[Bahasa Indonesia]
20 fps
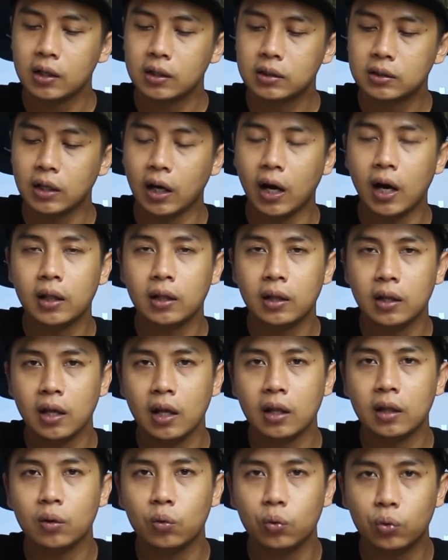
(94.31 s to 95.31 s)
sangat
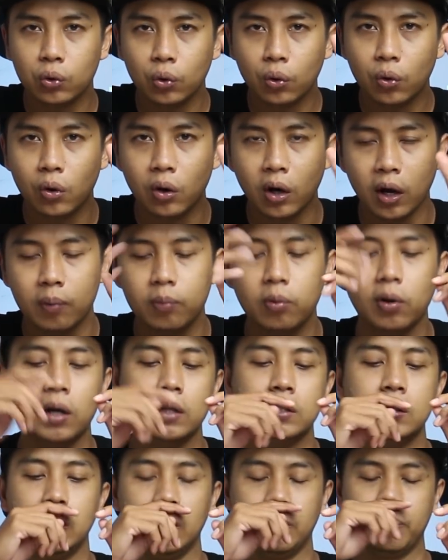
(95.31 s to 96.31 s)
niat untuk
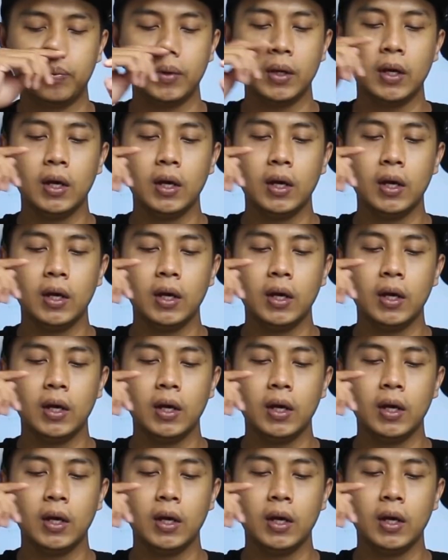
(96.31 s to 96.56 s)
kolaborasi.